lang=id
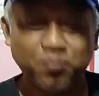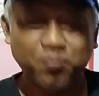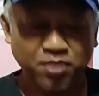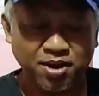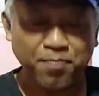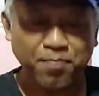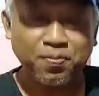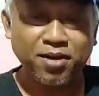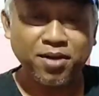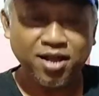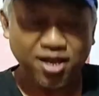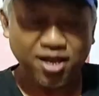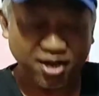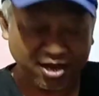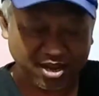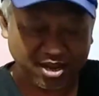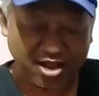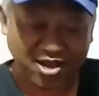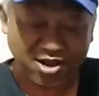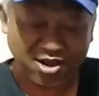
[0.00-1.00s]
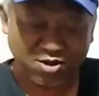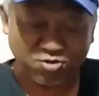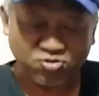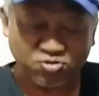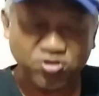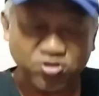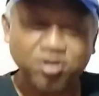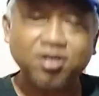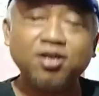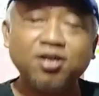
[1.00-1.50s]
berapa harga
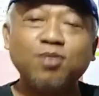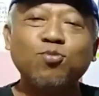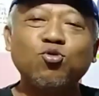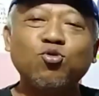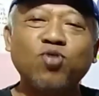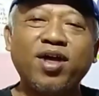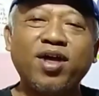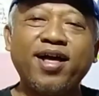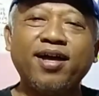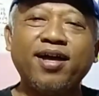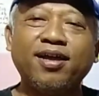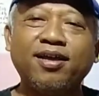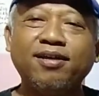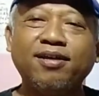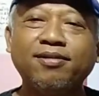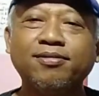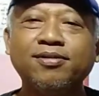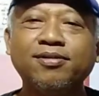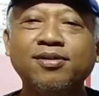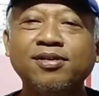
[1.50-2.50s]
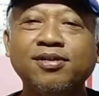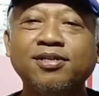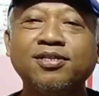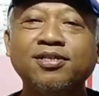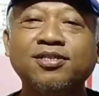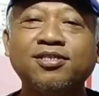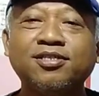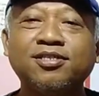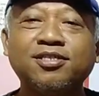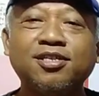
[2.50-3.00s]
kaos ini murah ya
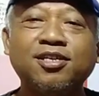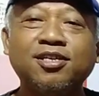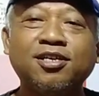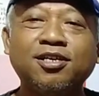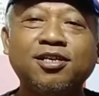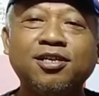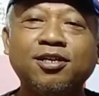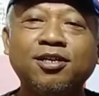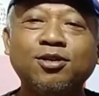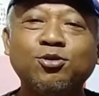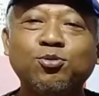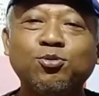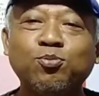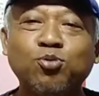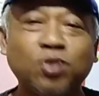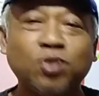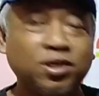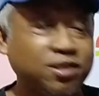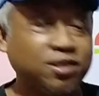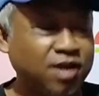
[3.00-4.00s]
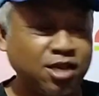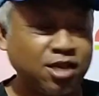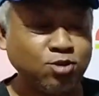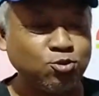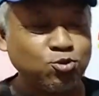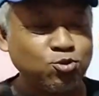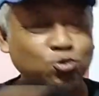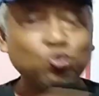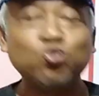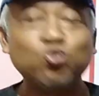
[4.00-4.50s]
Se, bukan
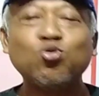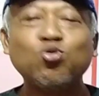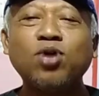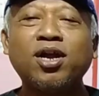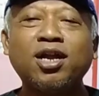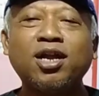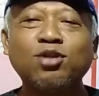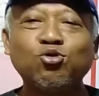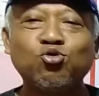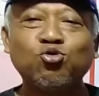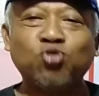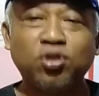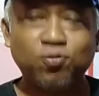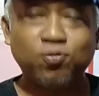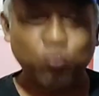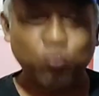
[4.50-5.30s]
100 200